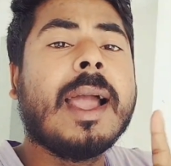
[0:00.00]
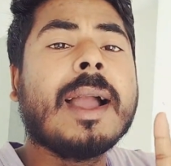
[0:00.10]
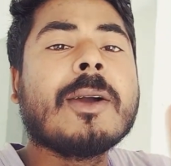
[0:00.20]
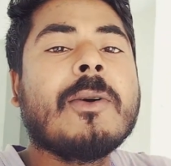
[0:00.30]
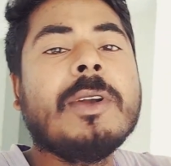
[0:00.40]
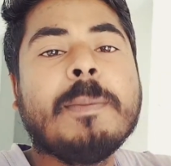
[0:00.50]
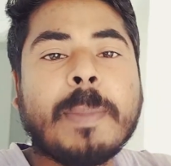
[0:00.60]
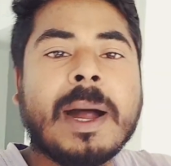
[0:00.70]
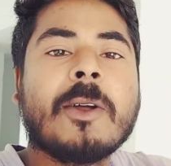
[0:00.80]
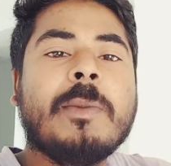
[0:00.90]
এক কোটি
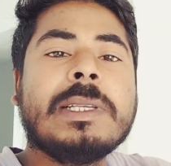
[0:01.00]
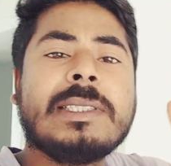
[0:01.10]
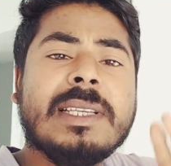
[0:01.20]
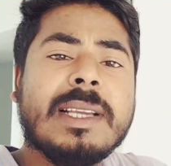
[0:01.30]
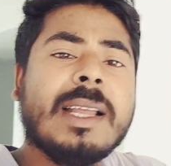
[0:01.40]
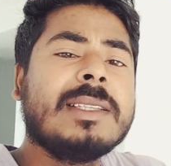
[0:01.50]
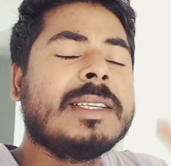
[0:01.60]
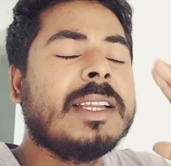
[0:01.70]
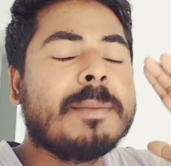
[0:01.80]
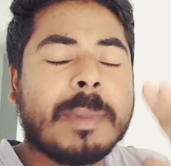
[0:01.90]
পার হবে সিঙ্গেল
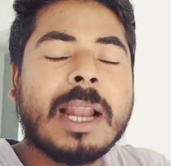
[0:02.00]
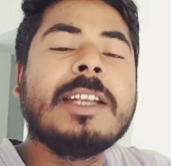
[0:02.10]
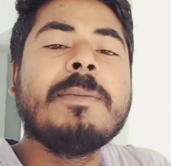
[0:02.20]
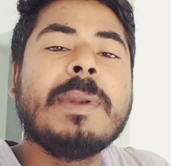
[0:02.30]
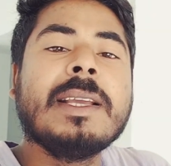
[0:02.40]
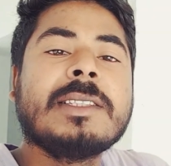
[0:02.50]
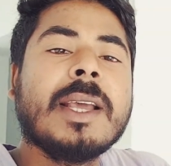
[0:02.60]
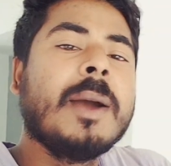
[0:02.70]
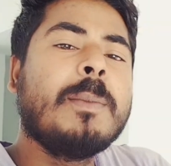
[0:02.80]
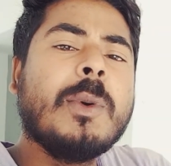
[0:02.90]
স্ক্রিন মাল্টিপ্লেক্স
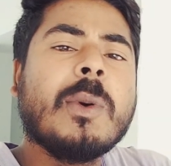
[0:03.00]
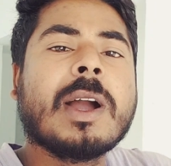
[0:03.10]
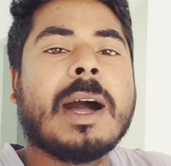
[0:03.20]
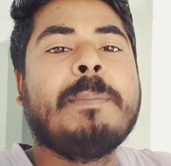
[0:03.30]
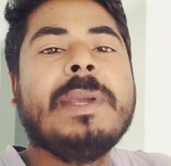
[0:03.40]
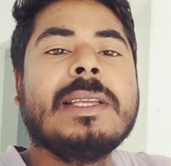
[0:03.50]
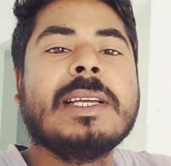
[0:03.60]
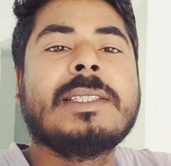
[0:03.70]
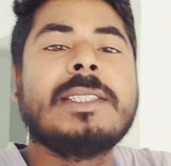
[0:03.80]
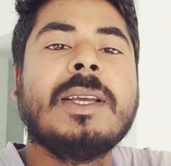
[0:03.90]
পুরো কাঁপিয়ে
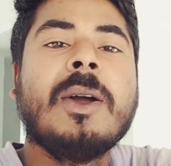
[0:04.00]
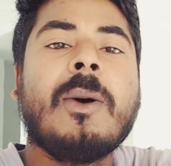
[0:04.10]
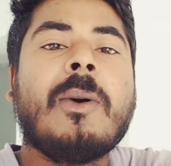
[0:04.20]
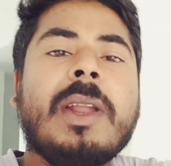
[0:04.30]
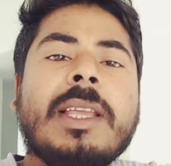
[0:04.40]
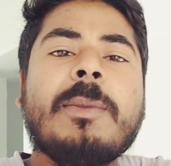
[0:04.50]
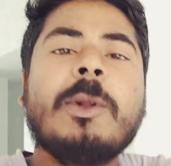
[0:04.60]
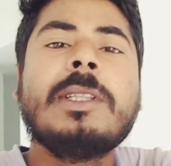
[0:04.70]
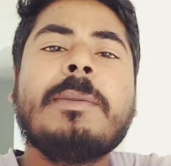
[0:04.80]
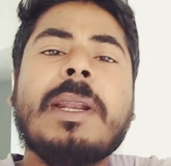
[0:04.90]
যাচ্ছে অনেকে
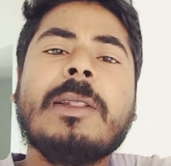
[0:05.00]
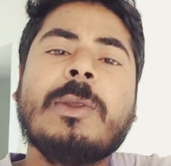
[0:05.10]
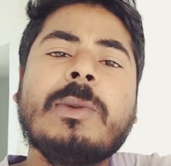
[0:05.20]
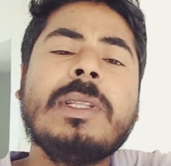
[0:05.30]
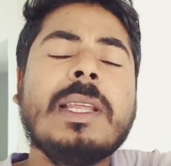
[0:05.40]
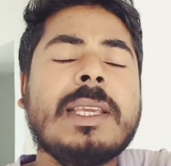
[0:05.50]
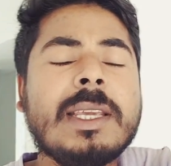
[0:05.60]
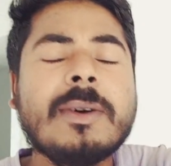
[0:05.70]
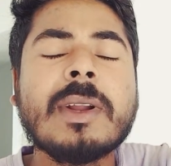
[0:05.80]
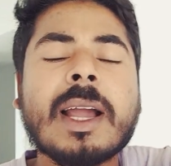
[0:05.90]
বলতে পারেন দুদিনে
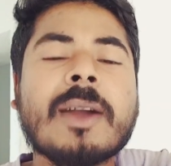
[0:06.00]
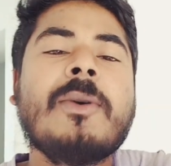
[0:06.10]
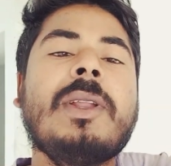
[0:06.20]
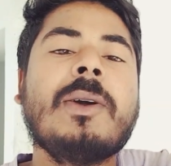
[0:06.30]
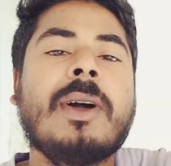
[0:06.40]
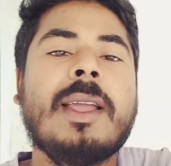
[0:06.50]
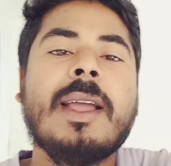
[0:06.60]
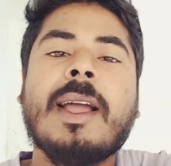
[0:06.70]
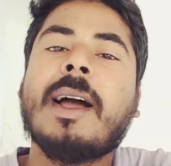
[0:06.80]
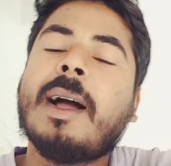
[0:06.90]
কি করে এক কোটি হয়
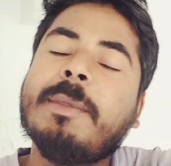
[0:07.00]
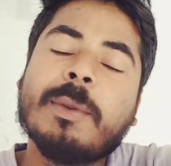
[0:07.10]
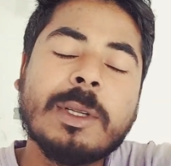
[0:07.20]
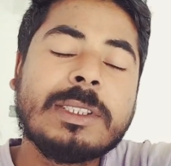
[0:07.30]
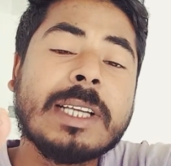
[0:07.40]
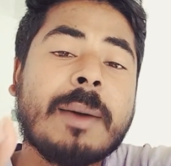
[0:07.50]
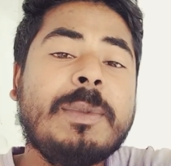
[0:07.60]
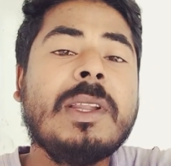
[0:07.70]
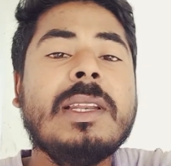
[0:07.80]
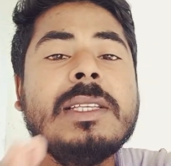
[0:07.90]
আমি বলছি
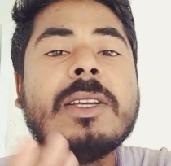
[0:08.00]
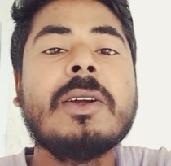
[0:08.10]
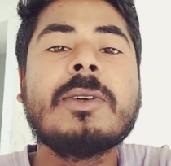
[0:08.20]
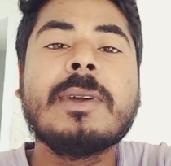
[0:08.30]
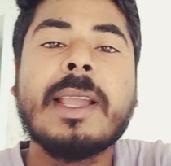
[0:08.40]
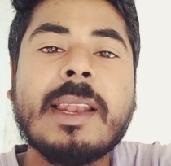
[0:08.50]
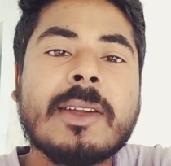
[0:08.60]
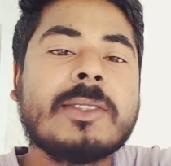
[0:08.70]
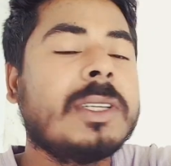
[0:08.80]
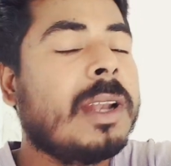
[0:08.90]
আপনি নিজে একটু
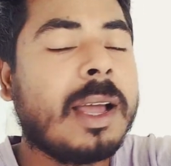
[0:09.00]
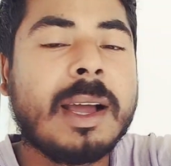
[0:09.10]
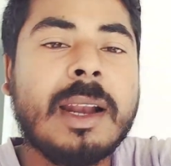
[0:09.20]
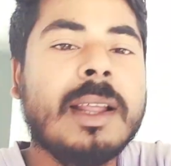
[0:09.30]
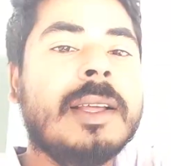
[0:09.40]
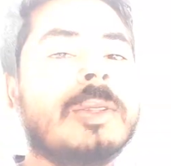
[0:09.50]
ক্যালকুলেশন লাগান